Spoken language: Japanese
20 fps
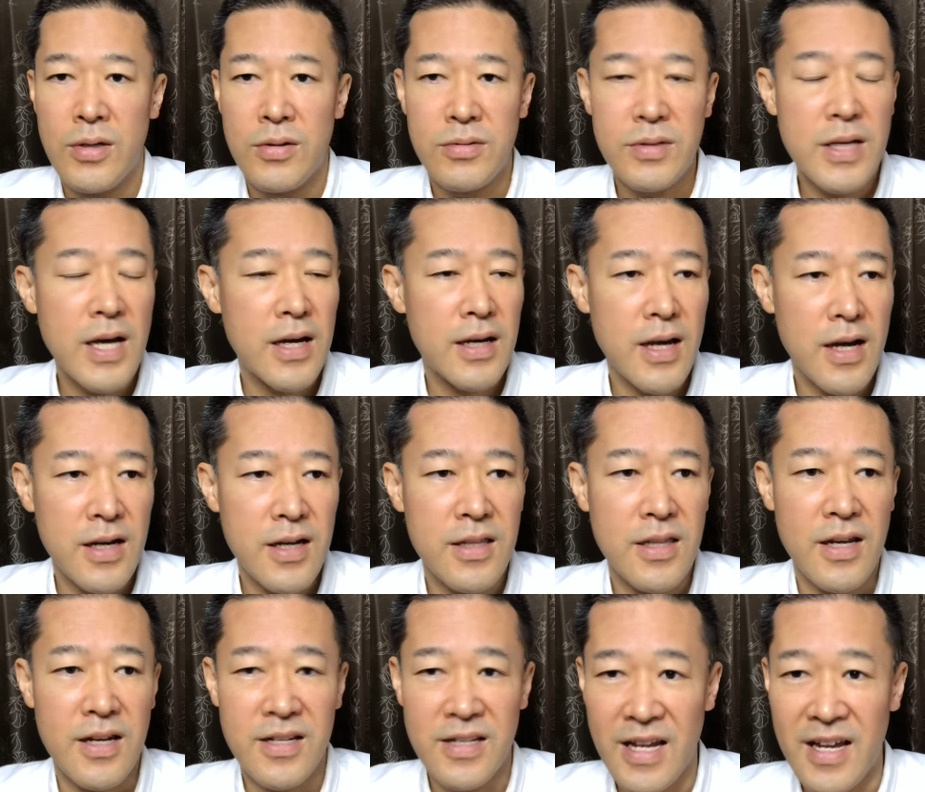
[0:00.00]
売り上げ上げ
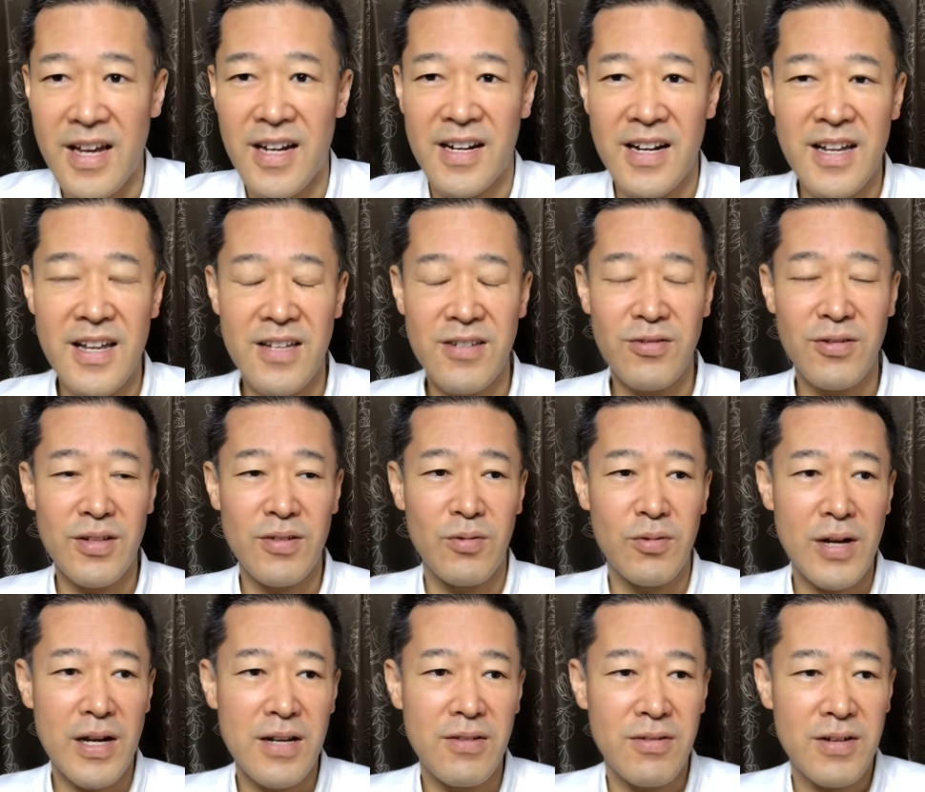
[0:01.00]
たりなんやかんや言ってお
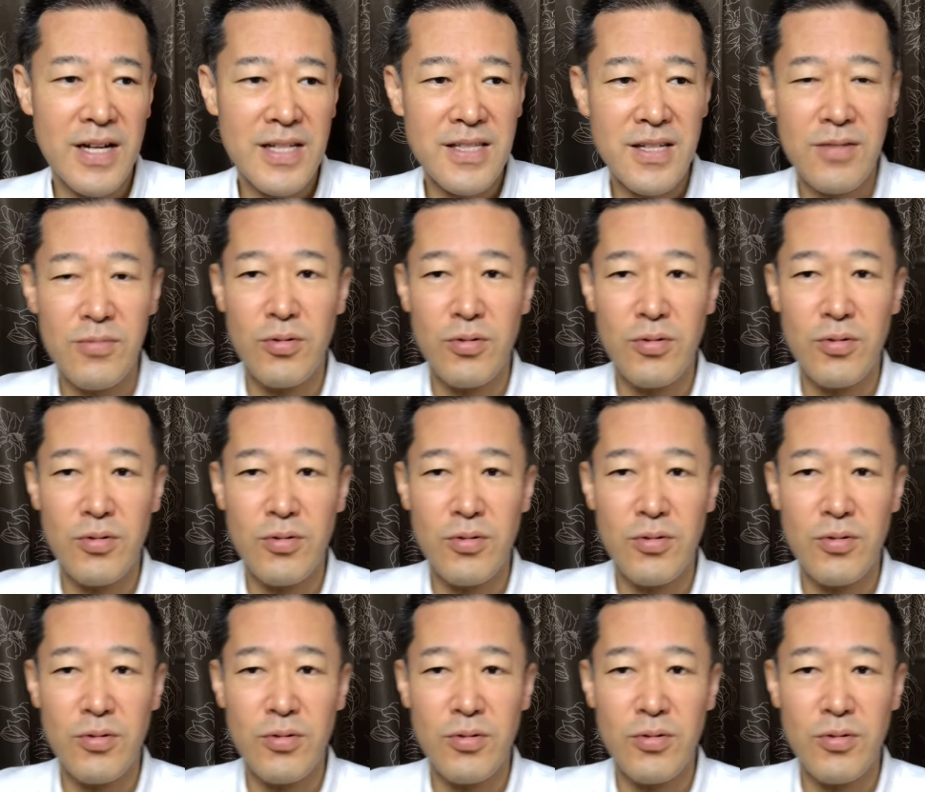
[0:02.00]
金を稼